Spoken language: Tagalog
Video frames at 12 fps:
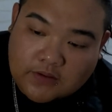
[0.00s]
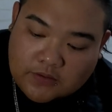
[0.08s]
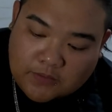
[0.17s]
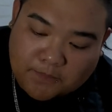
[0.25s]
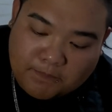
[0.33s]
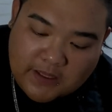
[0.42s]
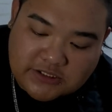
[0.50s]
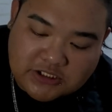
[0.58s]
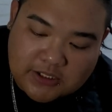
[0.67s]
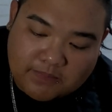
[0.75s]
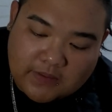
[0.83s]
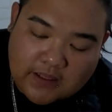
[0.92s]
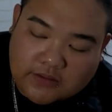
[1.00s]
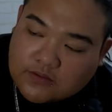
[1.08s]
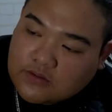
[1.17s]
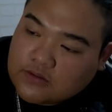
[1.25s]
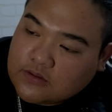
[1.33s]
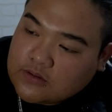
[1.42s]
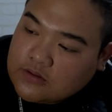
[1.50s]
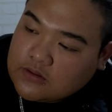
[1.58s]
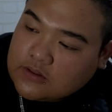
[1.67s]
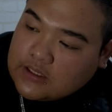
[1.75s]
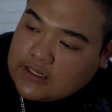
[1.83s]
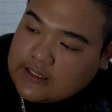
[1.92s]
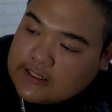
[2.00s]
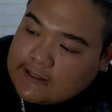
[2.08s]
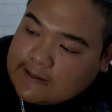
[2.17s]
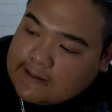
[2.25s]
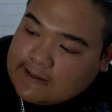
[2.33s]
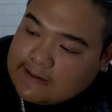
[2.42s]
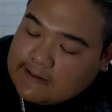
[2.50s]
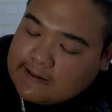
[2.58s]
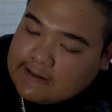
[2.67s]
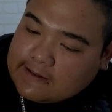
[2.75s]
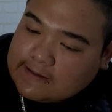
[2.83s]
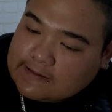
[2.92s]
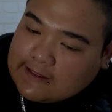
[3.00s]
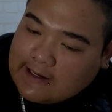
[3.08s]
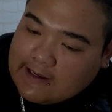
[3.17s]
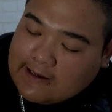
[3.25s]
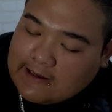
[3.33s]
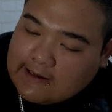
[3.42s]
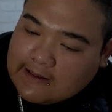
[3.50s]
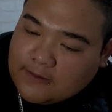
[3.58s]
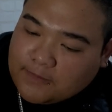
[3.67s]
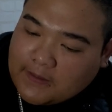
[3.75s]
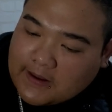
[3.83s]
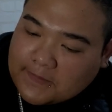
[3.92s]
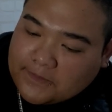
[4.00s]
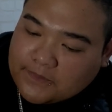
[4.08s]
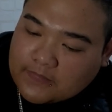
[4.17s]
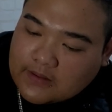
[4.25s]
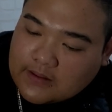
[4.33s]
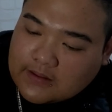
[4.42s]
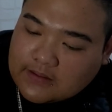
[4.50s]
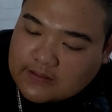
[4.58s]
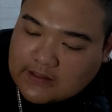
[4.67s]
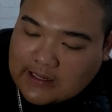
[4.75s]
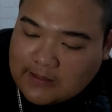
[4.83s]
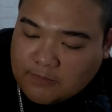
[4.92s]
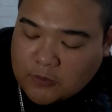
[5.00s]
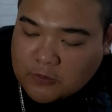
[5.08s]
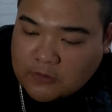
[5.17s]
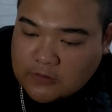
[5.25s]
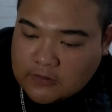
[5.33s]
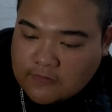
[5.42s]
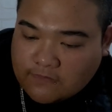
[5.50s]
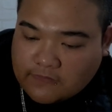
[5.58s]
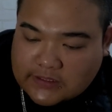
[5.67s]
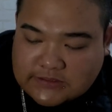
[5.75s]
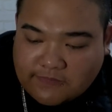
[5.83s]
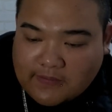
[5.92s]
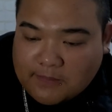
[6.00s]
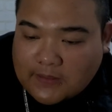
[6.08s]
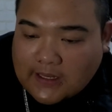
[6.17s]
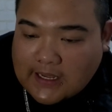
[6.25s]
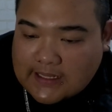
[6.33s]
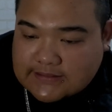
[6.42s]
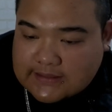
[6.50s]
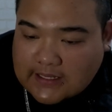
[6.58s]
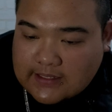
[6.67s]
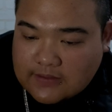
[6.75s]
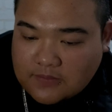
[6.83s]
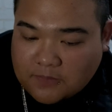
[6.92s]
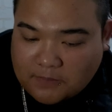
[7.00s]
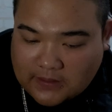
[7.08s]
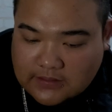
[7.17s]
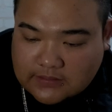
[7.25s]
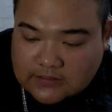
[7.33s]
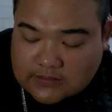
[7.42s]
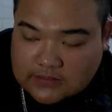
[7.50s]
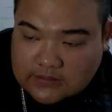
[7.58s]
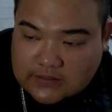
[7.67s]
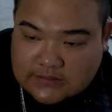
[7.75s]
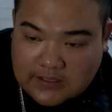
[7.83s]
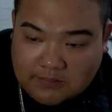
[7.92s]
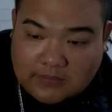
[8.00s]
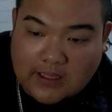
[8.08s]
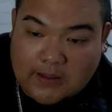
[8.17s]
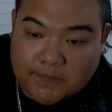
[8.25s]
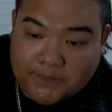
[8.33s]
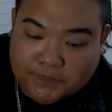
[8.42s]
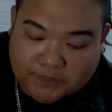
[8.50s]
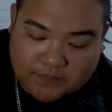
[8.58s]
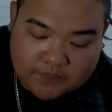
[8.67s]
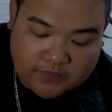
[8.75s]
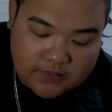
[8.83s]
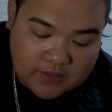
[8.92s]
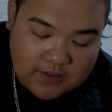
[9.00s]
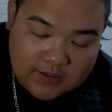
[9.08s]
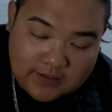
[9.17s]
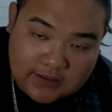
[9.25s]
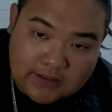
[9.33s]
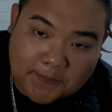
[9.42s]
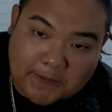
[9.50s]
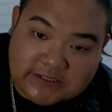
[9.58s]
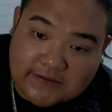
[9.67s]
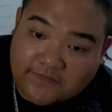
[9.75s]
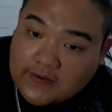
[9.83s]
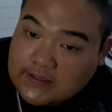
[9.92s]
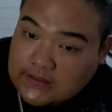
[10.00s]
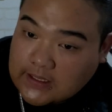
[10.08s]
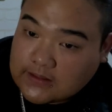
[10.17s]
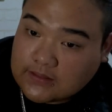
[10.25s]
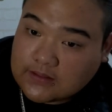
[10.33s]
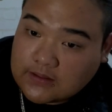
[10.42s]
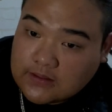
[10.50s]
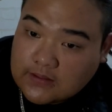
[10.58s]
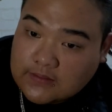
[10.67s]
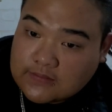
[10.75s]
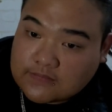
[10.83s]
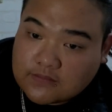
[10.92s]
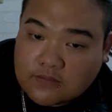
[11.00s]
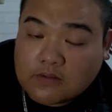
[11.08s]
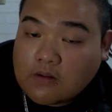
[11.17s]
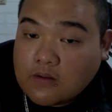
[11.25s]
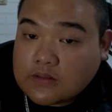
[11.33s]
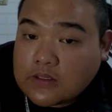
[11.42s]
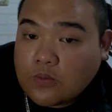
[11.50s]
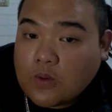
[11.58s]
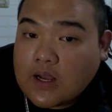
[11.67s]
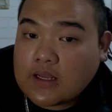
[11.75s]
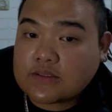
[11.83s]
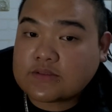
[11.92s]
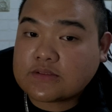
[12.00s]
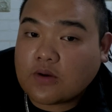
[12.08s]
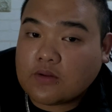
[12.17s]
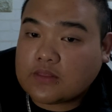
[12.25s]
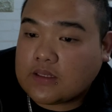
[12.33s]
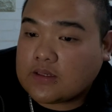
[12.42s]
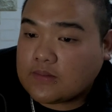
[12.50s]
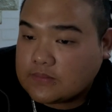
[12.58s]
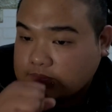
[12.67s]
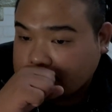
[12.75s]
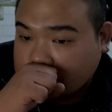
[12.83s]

Yung paint job neto, uh, talagang ano pa, uh, alam mong fresh from the casa yung paint. The same time, hindi pa siya faded siguro konting wax, konting